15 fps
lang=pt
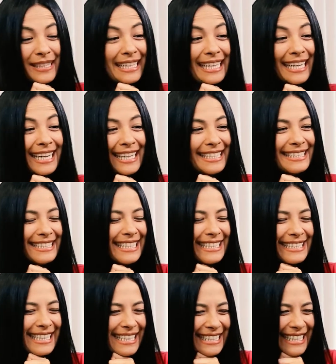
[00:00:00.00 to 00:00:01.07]
que encanta
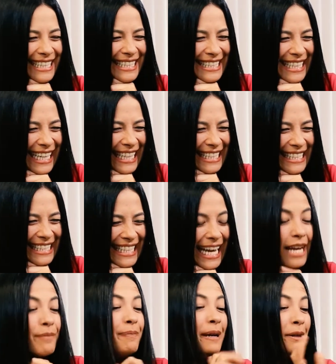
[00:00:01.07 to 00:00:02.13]
tanta gente,
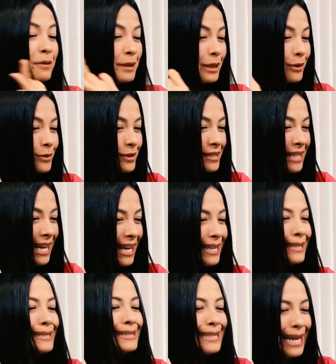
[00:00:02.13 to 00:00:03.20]
né? E pelo que eu
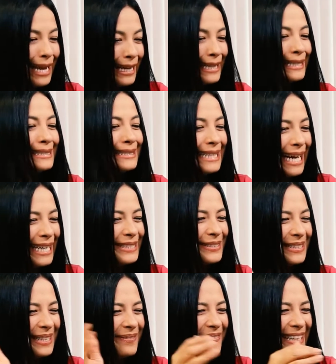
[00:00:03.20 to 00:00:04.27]
sei, você é encantado
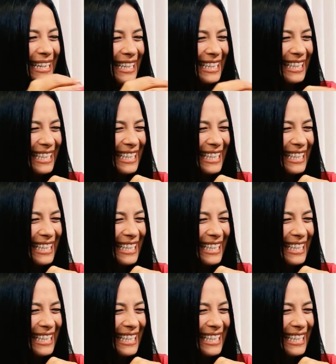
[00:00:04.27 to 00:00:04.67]
também.